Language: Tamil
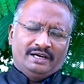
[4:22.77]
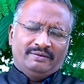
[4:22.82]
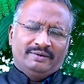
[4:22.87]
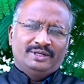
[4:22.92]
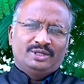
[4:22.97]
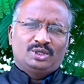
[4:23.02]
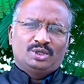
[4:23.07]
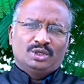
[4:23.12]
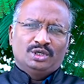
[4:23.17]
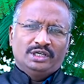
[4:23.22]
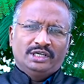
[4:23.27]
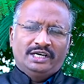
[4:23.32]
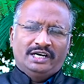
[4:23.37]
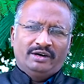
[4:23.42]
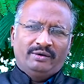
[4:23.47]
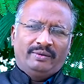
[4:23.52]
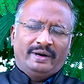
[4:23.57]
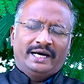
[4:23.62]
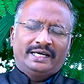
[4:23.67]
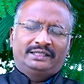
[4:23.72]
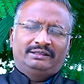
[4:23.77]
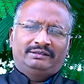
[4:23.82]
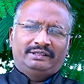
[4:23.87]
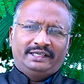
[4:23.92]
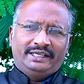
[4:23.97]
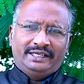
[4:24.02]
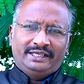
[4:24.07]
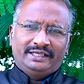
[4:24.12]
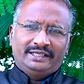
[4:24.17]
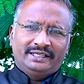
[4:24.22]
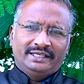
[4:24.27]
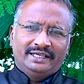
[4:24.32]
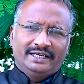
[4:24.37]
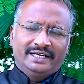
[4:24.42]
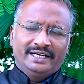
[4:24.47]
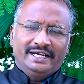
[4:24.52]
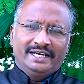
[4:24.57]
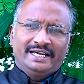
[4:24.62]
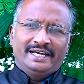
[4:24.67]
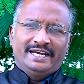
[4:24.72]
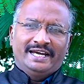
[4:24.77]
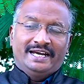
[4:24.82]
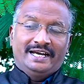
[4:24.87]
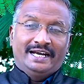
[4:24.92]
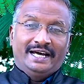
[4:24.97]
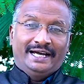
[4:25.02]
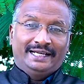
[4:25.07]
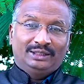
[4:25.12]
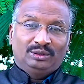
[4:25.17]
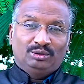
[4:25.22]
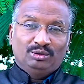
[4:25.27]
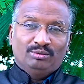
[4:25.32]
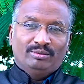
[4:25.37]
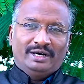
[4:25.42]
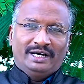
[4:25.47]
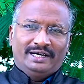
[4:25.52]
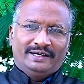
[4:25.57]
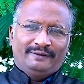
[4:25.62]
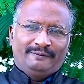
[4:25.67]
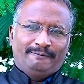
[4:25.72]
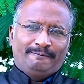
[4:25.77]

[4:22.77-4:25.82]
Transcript: அவன் சொல்லுகிற வார்த்தை என் ஆத்துமா